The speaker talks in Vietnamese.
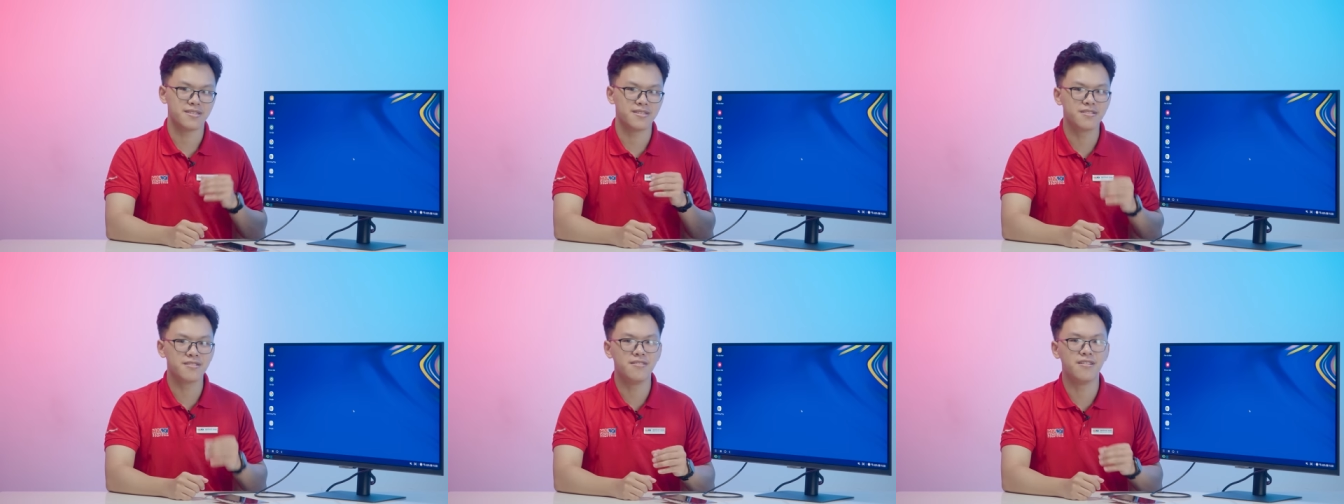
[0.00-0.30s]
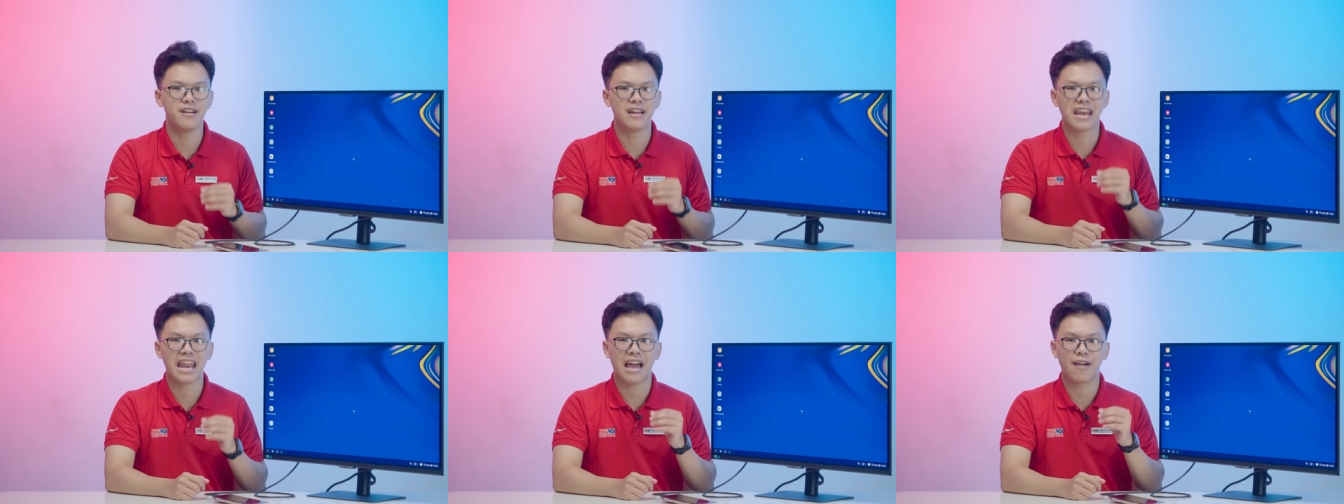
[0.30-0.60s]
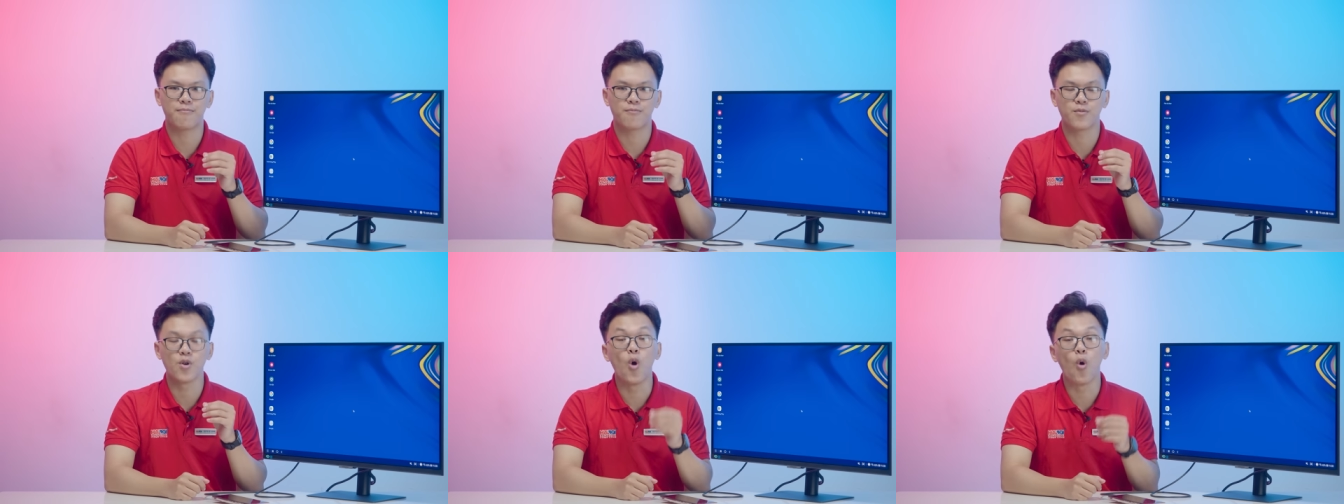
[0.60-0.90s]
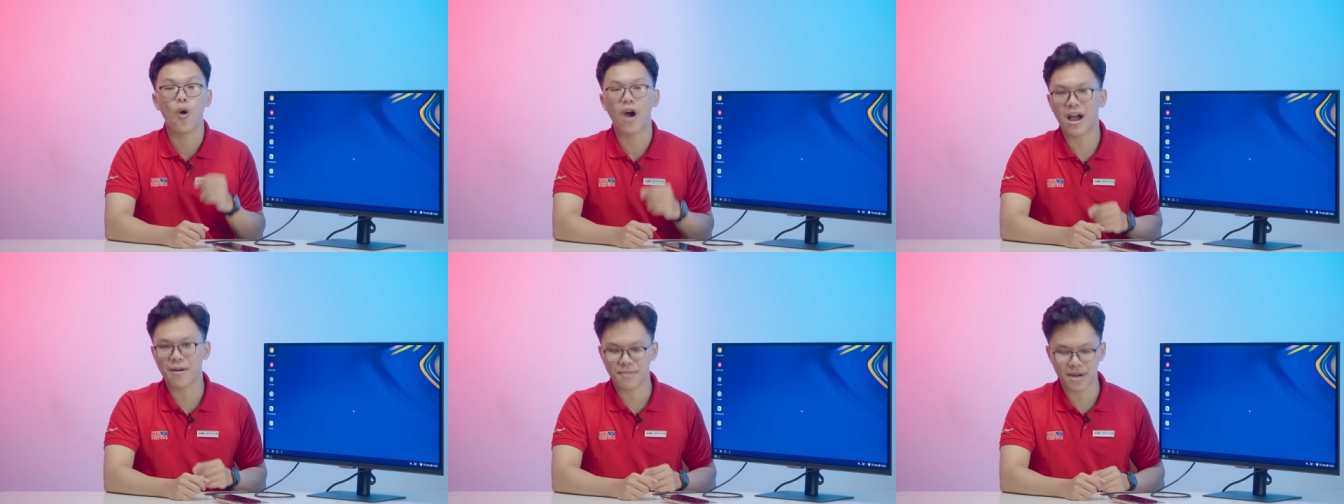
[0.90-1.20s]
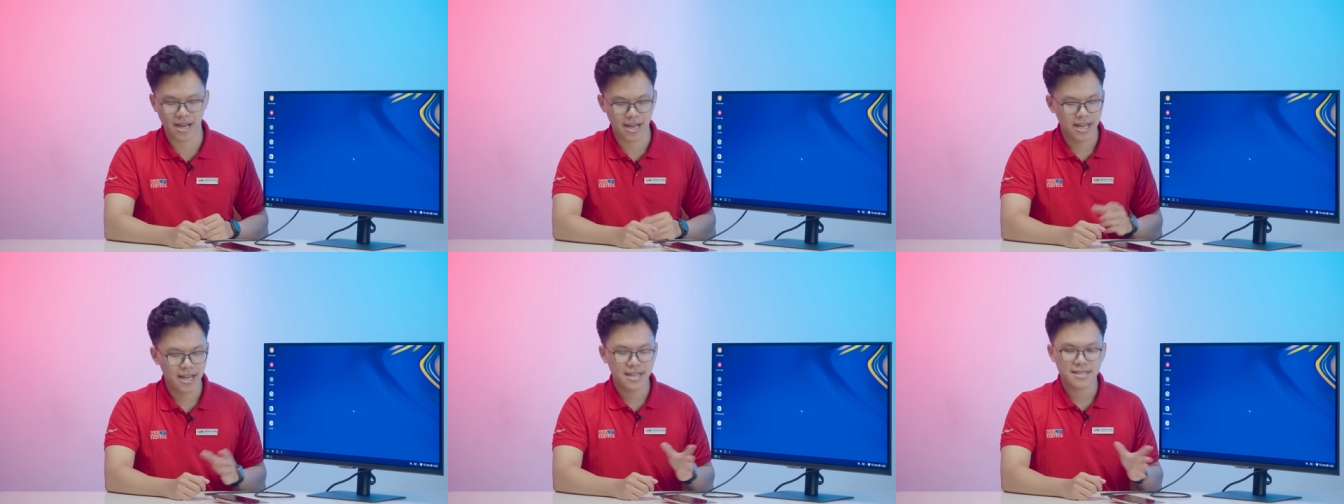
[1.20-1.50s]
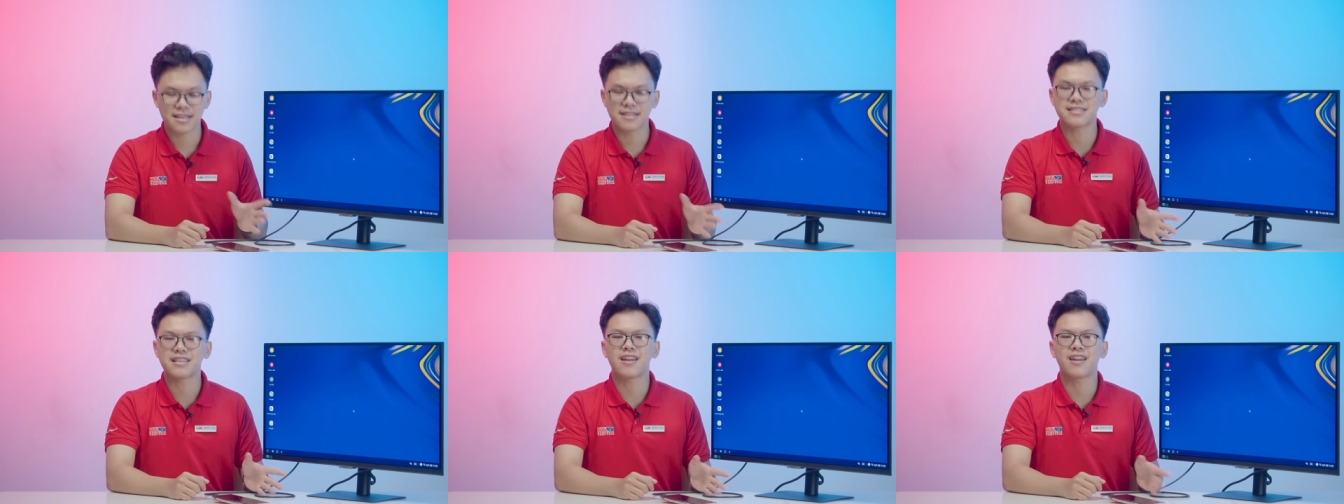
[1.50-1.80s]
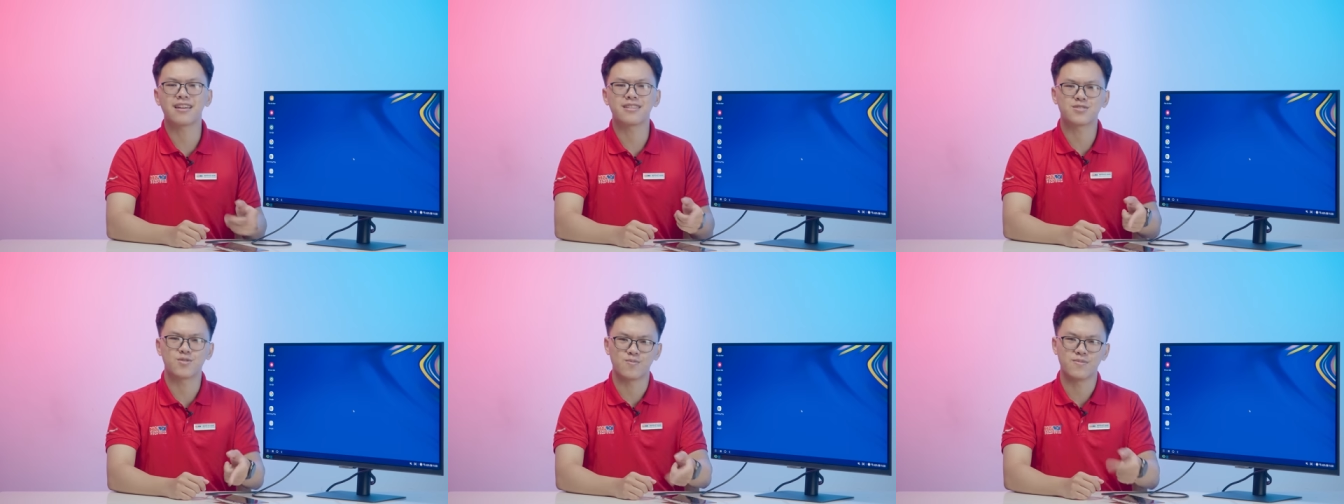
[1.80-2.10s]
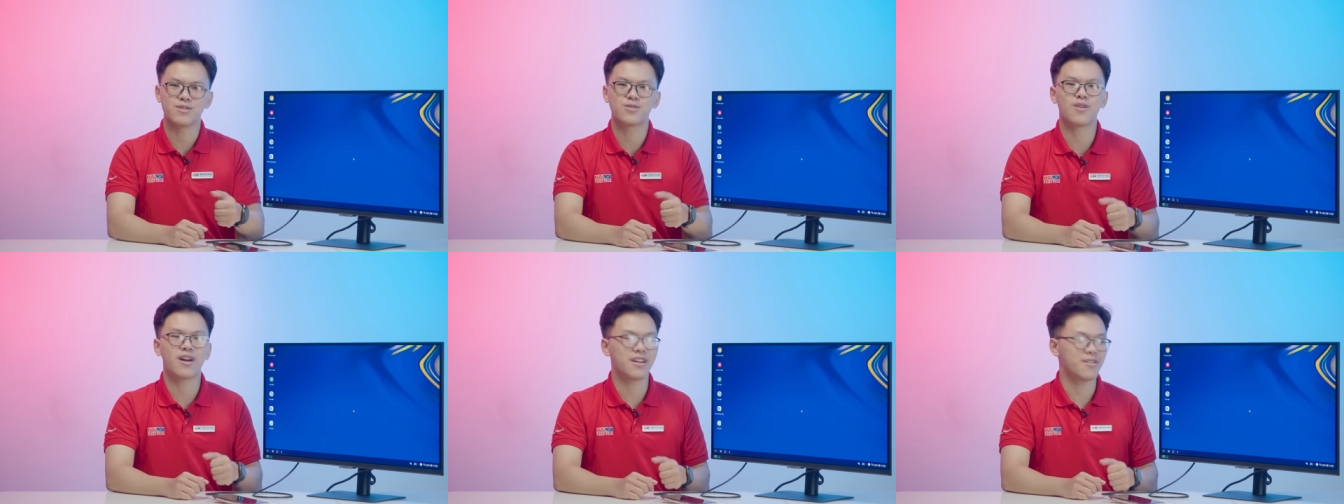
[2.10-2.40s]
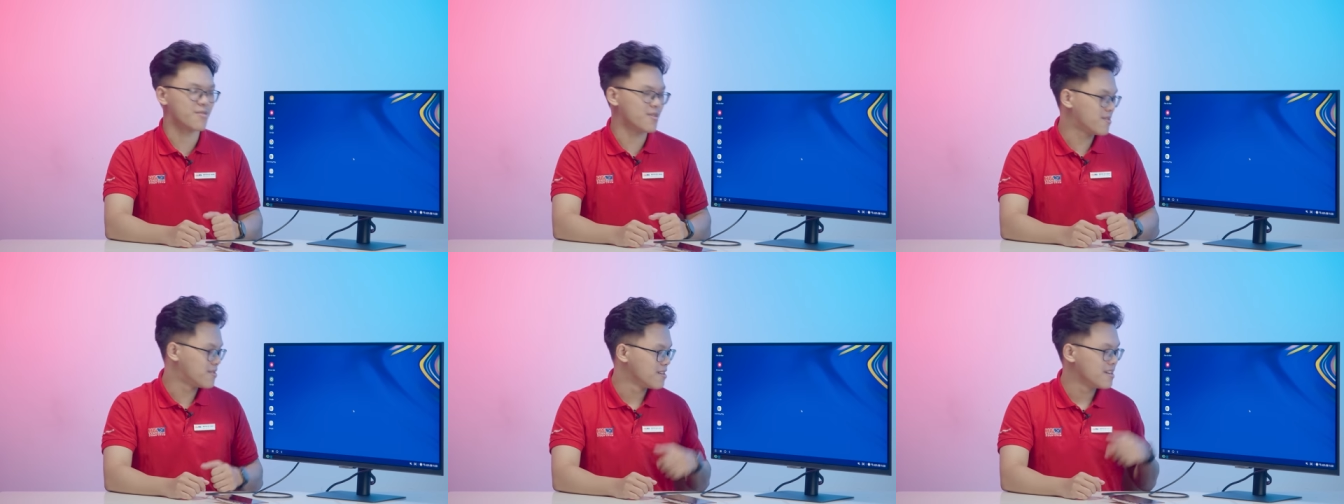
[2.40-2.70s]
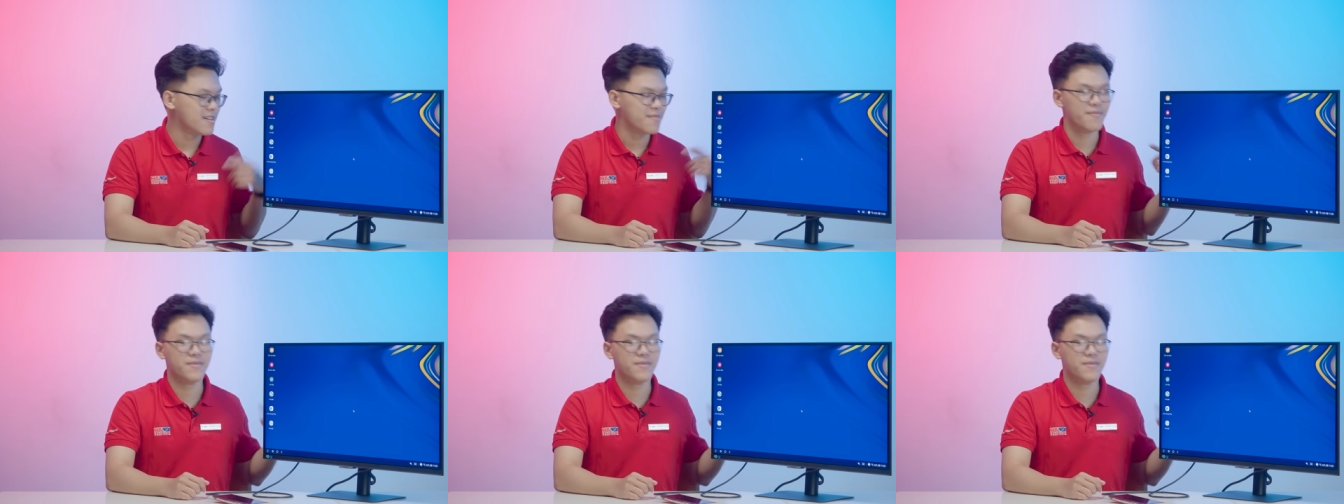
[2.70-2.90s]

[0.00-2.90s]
những người làm đồ họa mà, tại sao lại dùng điện thoại đúng không?